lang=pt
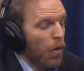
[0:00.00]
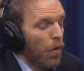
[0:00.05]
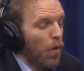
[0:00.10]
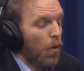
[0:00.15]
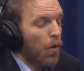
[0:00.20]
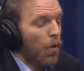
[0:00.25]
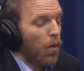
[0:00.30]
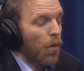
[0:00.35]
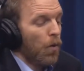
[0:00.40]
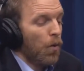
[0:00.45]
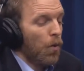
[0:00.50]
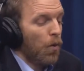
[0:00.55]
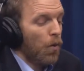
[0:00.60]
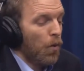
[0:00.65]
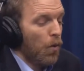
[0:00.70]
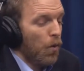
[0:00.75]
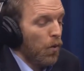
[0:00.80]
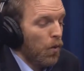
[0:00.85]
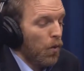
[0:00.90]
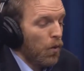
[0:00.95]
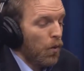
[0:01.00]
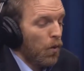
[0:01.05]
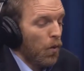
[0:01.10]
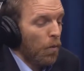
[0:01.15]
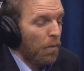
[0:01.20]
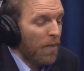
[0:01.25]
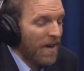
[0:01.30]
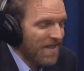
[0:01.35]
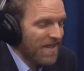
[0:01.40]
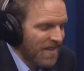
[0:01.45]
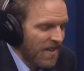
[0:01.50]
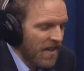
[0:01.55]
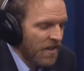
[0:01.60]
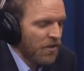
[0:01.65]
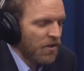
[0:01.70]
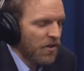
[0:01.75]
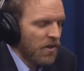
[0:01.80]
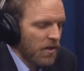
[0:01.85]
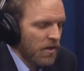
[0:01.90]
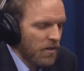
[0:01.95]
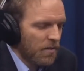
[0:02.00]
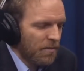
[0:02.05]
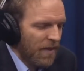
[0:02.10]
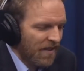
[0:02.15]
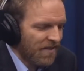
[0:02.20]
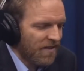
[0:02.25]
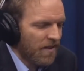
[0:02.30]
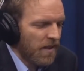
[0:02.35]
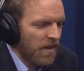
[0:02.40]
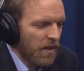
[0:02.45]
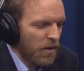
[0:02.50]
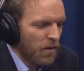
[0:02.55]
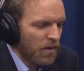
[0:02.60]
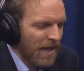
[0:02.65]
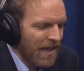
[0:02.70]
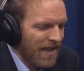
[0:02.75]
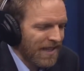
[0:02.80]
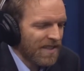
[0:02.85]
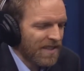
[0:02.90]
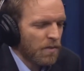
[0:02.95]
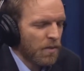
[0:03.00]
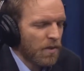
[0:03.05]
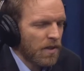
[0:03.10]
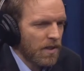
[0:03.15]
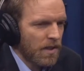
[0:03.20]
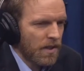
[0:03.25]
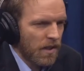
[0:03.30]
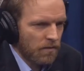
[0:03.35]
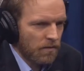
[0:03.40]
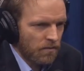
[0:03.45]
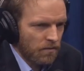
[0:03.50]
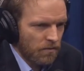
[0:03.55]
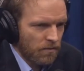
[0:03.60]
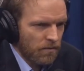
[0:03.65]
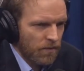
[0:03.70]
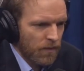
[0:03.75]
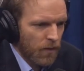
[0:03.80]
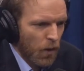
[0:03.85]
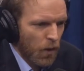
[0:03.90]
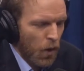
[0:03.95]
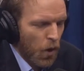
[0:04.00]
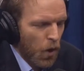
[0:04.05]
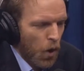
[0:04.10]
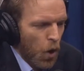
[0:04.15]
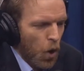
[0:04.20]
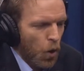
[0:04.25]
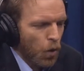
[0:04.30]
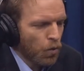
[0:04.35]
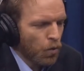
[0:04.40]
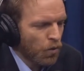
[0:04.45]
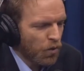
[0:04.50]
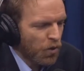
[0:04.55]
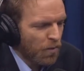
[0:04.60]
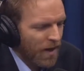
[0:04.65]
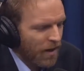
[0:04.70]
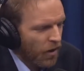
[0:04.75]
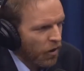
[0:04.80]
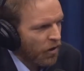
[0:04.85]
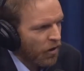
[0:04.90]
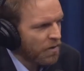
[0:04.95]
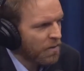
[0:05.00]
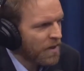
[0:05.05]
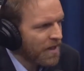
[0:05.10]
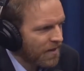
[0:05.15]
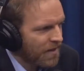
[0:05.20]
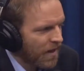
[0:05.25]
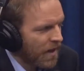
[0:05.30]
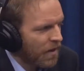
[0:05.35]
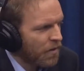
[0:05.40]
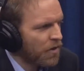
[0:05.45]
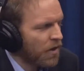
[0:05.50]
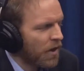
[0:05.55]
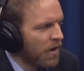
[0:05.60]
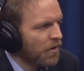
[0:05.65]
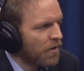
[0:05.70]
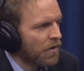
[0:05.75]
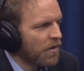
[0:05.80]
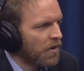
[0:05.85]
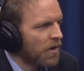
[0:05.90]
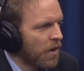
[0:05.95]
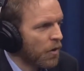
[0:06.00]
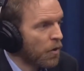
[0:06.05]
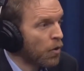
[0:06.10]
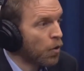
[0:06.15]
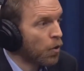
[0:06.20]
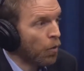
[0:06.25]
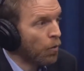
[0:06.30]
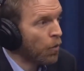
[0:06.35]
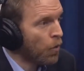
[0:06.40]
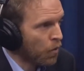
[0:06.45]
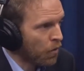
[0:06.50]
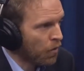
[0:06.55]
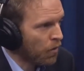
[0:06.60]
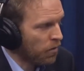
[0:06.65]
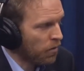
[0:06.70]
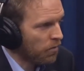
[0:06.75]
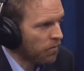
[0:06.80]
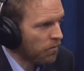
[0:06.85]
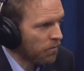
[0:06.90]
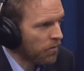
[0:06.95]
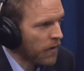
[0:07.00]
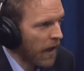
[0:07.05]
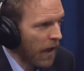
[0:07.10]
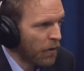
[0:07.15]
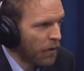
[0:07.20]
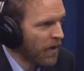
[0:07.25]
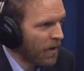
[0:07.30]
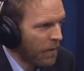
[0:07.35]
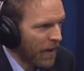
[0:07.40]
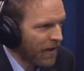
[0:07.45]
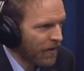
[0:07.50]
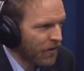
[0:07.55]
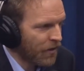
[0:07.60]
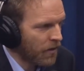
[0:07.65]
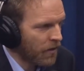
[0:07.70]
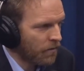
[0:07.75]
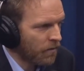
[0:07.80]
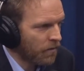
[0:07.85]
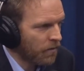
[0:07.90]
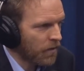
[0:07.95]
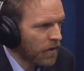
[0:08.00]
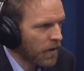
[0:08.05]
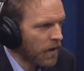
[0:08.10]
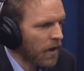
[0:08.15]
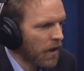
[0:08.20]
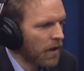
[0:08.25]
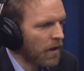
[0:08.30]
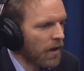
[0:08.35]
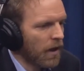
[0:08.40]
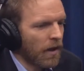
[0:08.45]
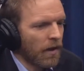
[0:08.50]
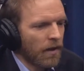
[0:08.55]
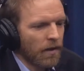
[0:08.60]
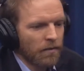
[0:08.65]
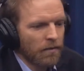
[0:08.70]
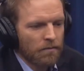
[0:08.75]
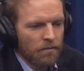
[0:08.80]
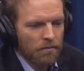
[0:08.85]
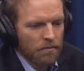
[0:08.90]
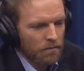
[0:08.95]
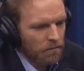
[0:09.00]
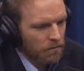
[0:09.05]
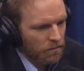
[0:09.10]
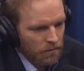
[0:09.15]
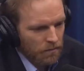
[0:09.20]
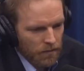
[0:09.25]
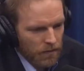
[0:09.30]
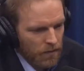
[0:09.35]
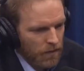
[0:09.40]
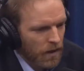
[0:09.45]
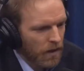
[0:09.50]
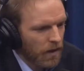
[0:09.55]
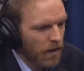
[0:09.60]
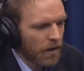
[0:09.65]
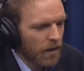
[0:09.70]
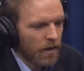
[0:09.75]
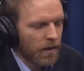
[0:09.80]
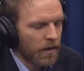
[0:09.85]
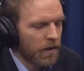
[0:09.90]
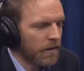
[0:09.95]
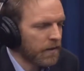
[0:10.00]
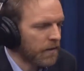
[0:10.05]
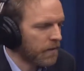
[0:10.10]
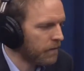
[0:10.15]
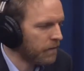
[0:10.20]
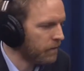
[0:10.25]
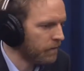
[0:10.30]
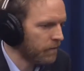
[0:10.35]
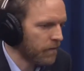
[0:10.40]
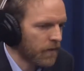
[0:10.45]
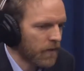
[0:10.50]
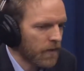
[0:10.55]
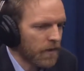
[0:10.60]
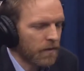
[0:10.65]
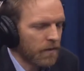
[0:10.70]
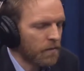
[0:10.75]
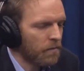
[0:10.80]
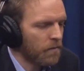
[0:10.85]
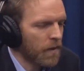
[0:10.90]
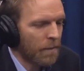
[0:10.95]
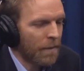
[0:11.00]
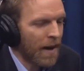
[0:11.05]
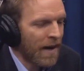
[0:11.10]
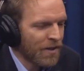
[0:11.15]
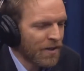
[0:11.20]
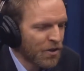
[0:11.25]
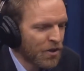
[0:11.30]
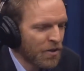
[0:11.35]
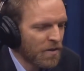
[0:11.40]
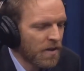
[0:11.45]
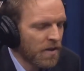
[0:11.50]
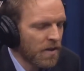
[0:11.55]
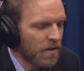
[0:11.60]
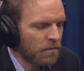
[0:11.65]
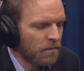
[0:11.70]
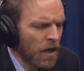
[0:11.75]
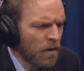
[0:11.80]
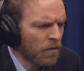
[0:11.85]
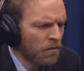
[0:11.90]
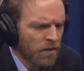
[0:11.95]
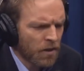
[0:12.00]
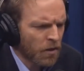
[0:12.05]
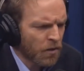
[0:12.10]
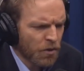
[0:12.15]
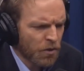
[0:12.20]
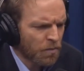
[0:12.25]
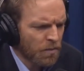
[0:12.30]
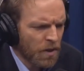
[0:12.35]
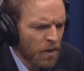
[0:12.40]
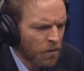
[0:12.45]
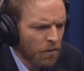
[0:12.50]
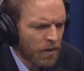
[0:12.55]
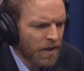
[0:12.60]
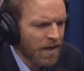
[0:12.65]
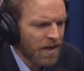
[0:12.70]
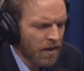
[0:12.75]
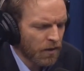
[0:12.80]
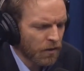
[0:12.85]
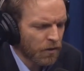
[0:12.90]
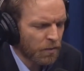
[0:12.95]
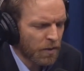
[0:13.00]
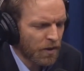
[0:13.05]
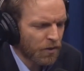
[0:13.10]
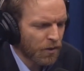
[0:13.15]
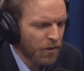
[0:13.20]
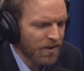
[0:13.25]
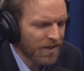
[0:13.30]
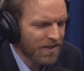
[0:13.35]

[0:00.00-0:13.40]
o, o presidente brasileiro tem à disposição um dos melhores ministérios de relações exteriores do mundo, que é o Itamaraty, que tem é, mais de então de 1.500 pessoas